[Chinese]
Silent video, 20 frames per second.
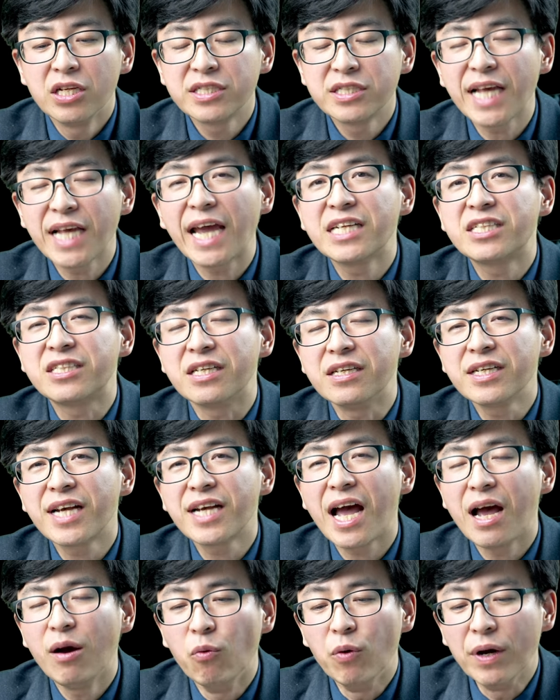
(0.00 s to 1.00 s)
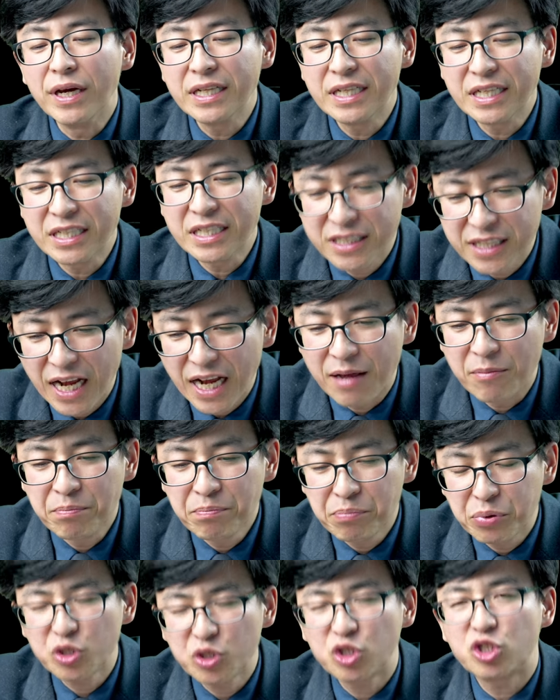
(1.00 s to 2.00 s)
在神看为的善，
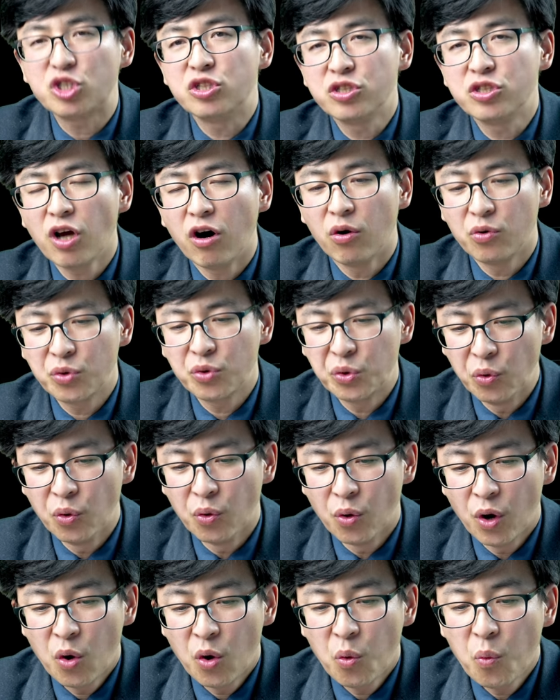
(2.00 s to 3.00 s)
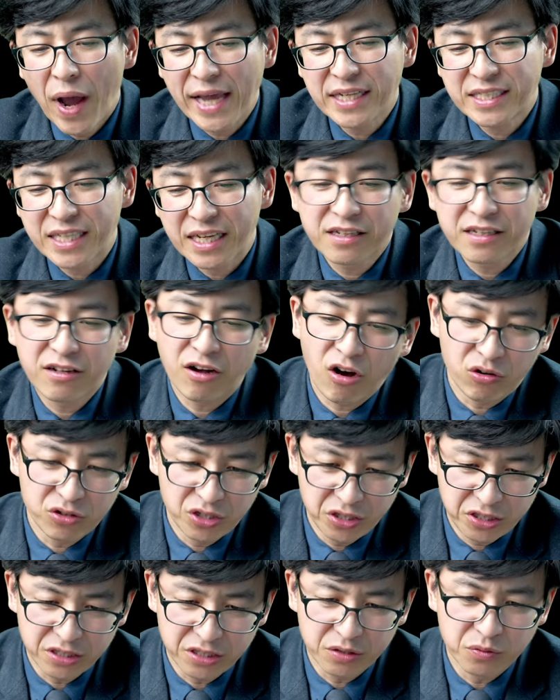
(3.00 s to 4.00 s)
不只要有外在的好
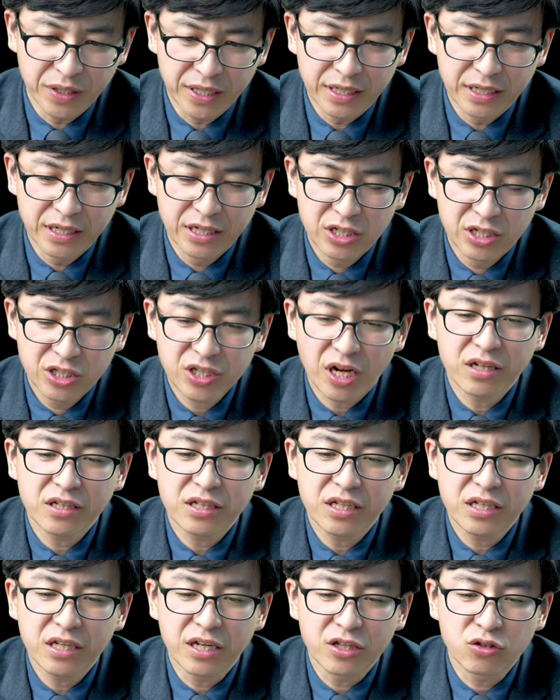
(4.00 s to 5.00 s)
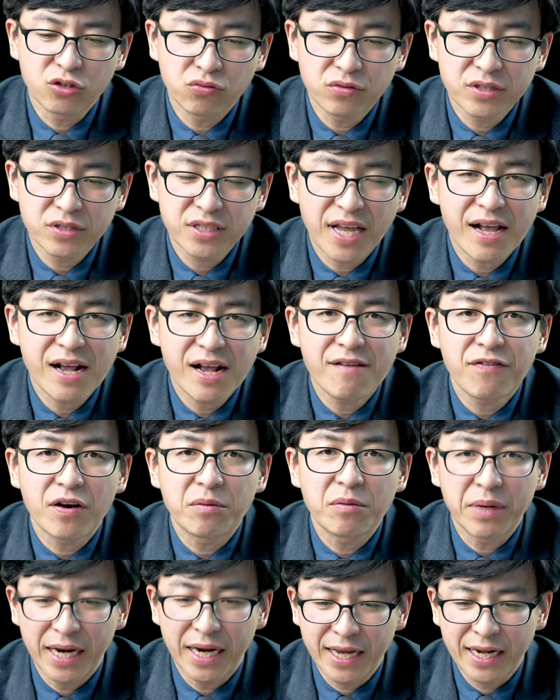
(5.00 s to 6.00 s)
的行为。上帝也从三个
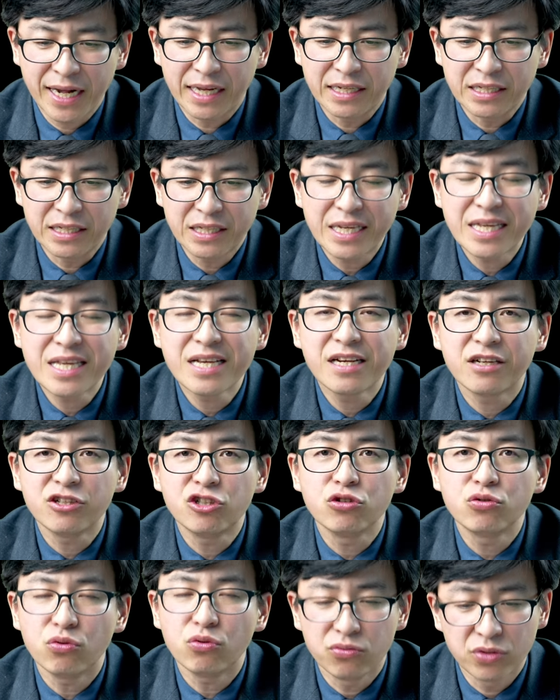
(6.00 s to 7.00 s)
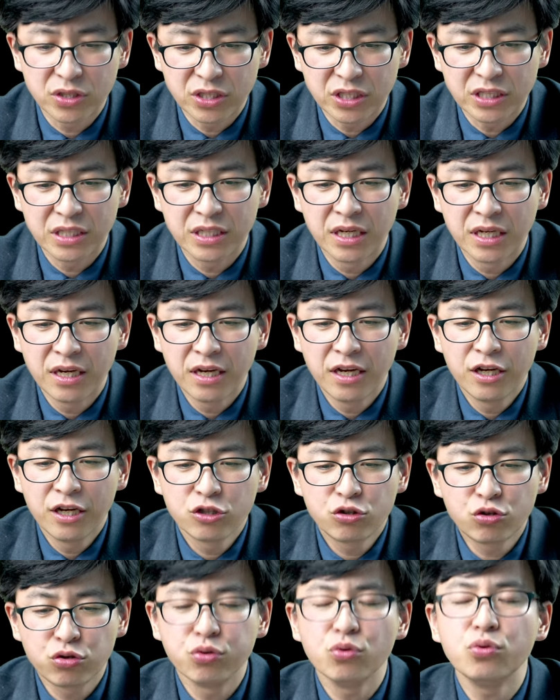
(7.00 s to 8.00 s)
方面来看，第一个是动机，
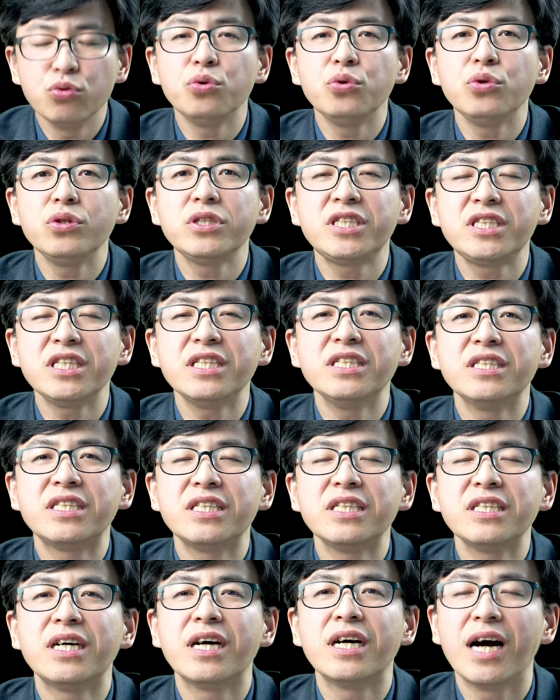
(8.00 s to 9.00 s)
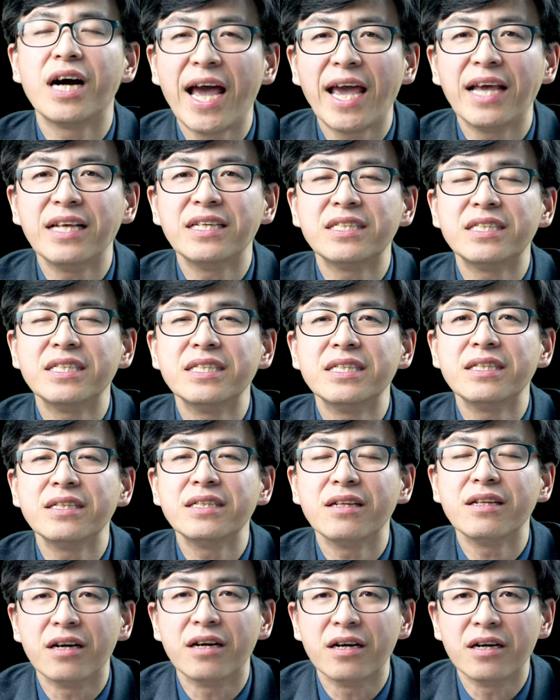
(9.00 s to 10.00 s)
出于信心和爱
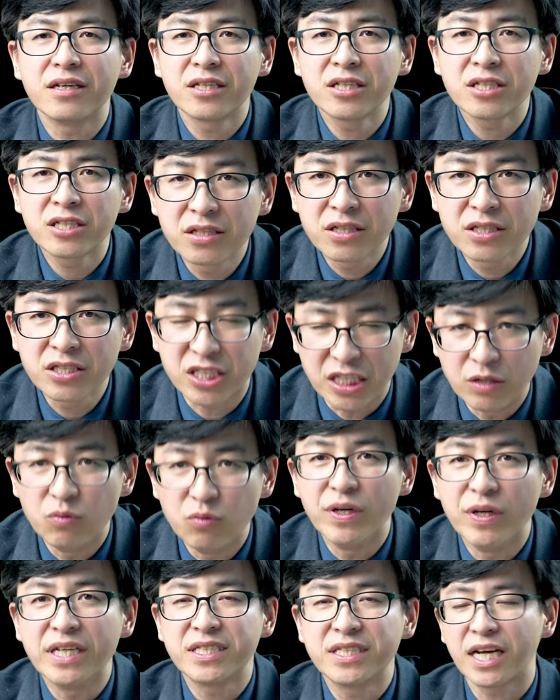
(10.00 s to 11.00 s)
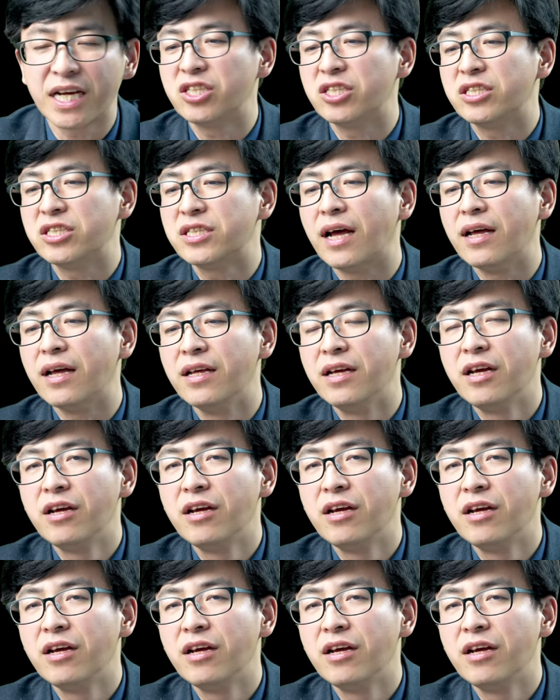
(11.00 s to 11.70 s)
心的行为才是善。